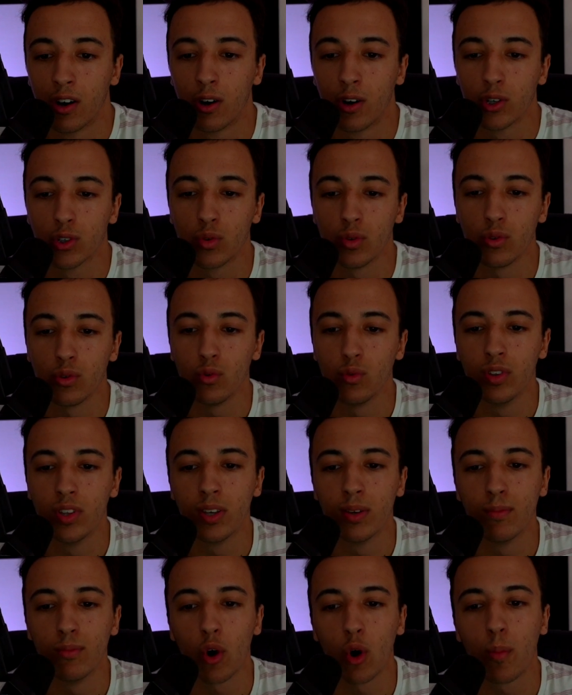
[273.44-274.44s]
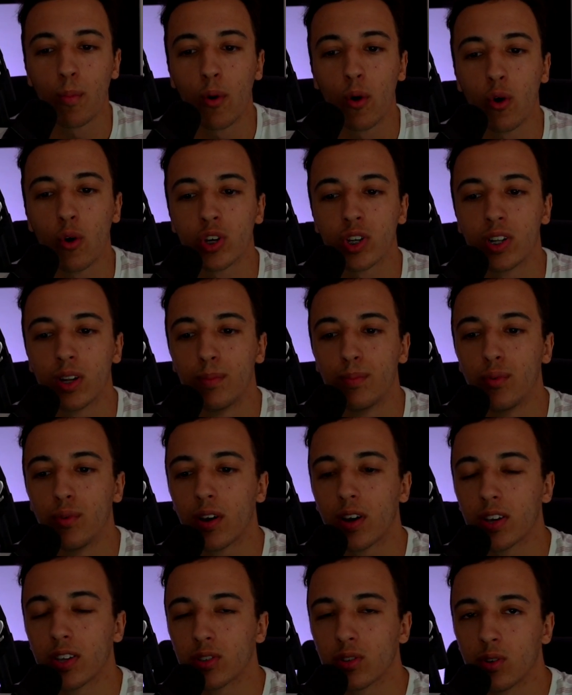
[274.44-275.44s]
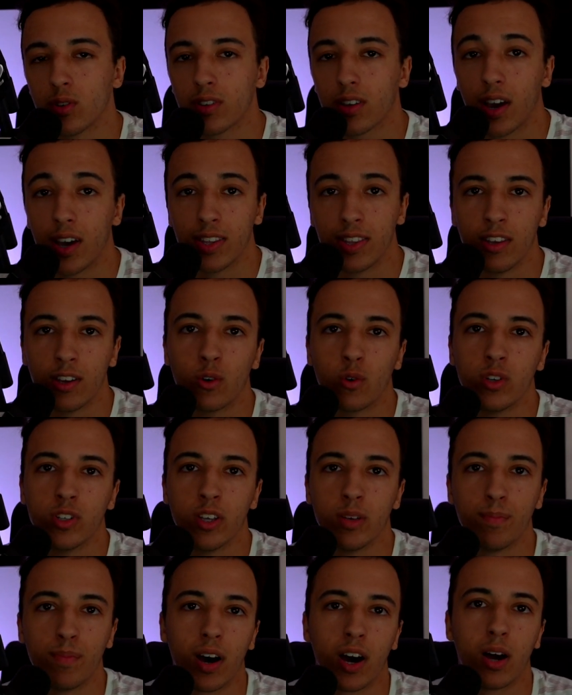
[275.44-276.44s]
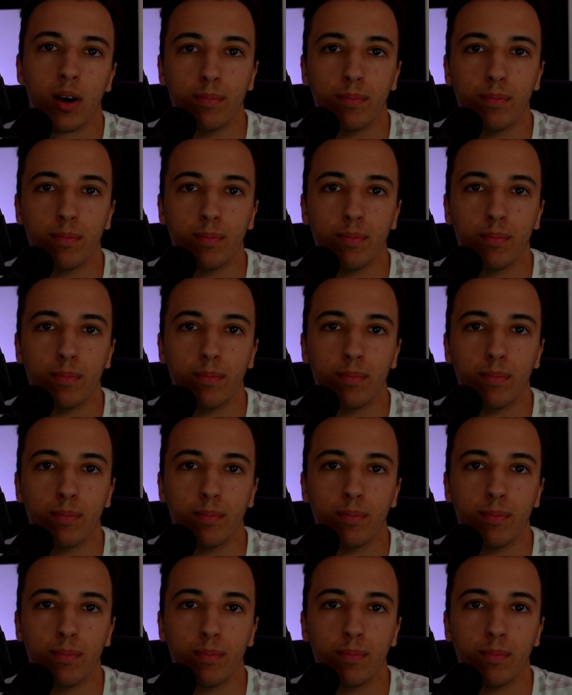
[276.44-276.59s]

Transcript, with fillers: Ensuite, une des morts proches la plus récente a été causée par un